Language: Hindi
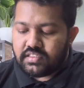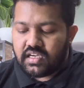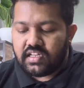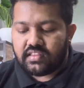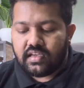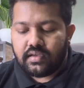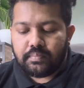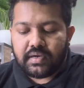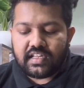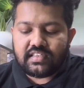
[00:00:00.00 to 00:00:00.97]
देख लेते
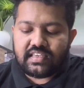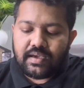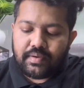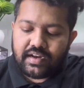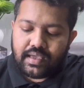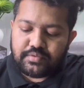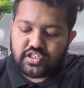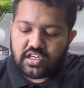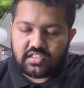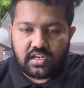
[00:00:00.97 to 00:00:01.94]
हैं बेटा जी ये हमारा
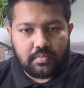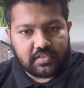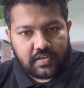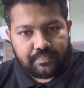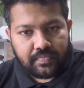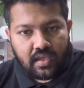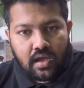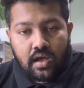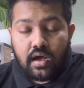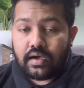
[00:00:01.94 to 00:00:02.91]
केमिस्ट्री का सिलेबस है
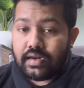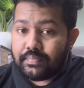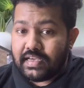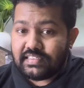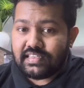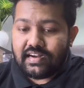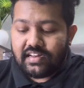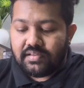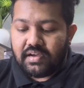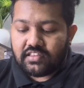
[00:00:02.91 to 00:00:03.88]
अगर आप
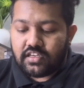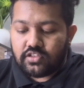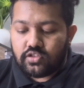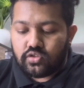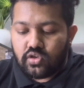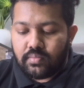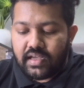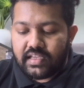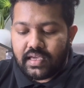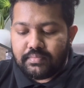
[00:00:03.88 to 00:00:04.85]
एनसीईआरटी e की बात करते हो तो
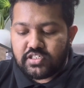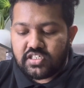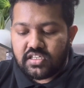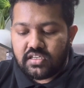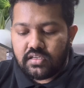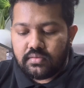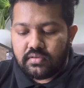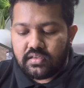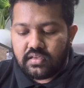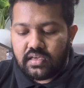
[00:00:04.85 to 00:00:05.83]
हमारी केमिस्ट्री
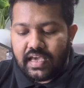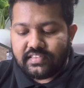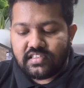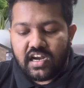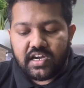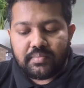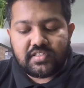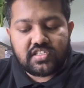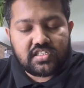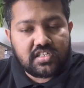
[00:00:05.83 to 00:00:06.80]
की एनसीईआरटी e में
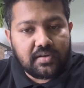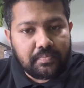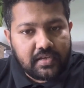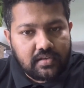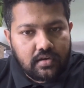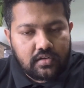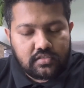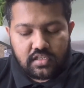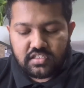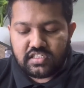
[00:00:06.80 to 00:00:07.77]
सिक्सटीन पे
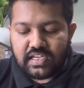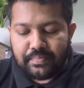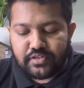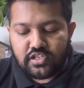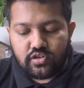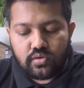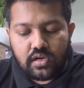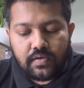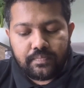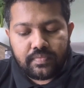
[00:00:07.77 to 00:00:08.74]
सिक्सटीन चैप्टर्स हैं
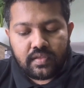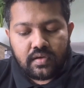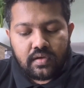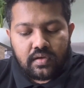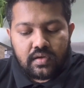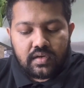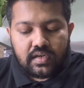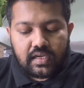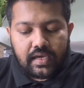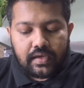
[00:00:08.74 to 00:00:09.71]
टोटल
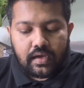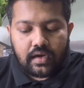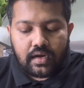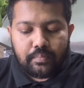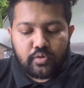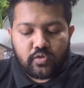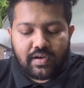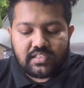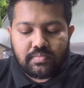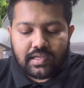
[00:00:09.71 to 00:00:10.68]
ठीक है अगर आप बुक
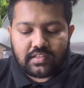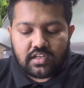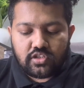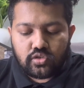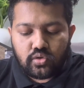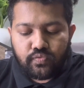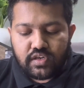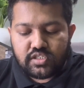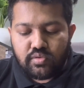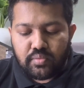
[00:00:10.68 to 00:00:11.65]
वाइज बात करते हो तो
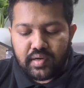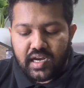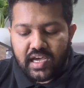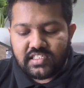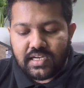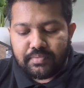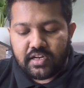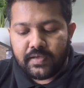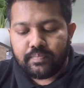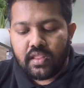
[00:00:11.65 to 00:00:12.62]
फर्स्ट बुक में नाइन
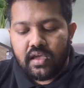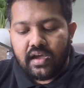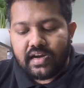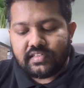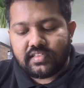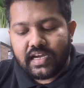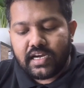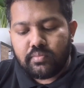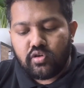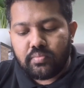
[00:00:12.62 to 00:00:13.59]
चैप्टर हैं एंड
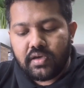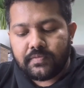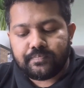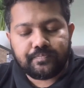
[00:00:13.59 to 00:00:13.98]
सेकेंड बुक में